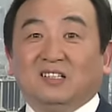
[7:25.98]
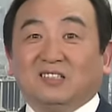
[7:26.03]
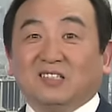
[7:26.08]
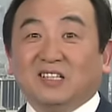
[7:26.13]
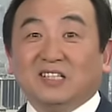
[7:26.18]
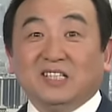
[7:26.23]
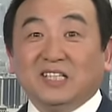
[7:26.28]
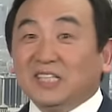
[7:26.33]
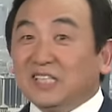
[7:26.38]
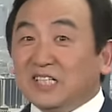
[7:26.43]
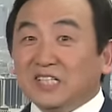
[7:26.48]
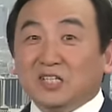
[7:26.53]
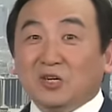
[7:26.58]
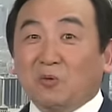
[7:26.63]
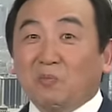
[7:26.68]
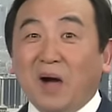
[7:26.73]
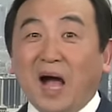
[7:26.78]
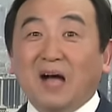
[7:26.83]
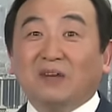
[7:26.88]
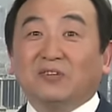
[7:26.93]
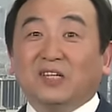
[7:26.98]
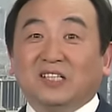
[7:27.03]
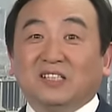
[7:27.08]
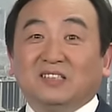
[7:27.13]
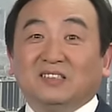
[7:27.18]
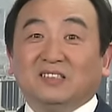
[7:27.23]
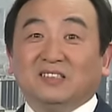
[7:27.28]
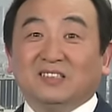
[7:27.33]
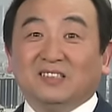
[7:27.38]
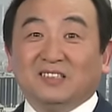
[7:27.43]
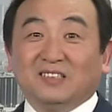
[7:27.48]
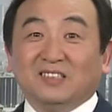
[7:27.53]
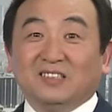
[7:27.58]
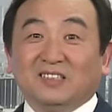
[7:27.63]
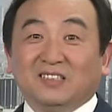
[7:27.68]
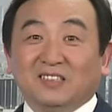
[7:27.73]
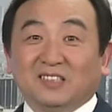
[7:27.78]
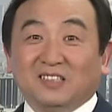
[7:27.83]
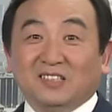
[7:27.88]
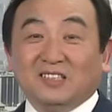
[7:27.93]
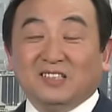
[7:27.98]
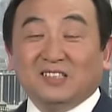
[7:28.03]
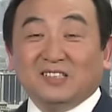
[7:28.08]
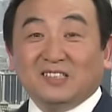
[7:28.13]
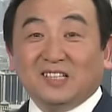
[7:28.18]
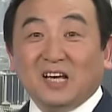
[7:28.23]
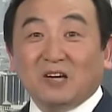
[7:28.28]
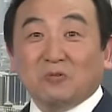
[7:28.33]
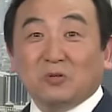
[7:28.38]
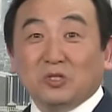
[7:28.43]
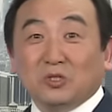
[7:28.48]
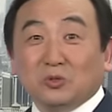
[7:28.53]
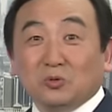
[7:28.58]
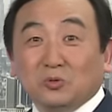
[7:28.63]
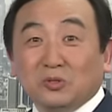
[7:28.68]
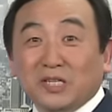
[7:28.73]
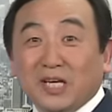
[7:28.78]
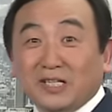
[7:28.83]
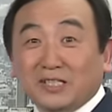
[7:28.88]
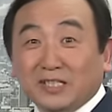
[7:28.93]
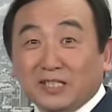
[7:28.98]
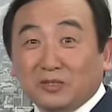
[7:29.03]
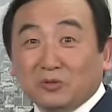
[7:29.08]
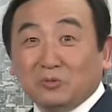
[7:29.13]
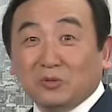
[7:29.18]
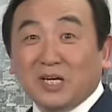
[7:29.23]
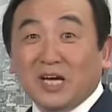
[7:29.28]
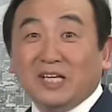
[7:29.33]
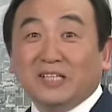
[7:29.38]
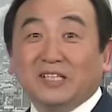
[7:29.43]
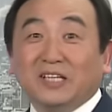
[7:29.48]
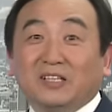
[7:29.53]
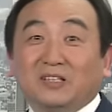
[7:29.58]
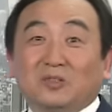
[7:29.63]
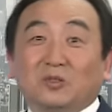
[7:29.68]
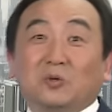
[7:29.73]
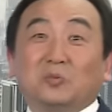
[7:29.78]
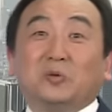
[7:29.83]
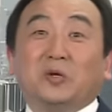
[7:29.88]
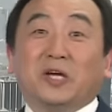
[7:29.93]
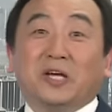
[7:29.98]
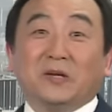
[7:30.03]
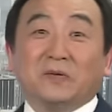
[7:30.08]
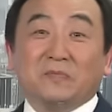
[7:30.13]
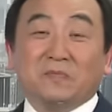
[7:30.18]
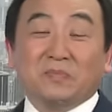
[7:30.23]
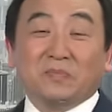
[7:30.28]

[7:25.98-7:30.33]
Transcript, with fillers: 他一定有麻烦，才会出现这种概念，对不对？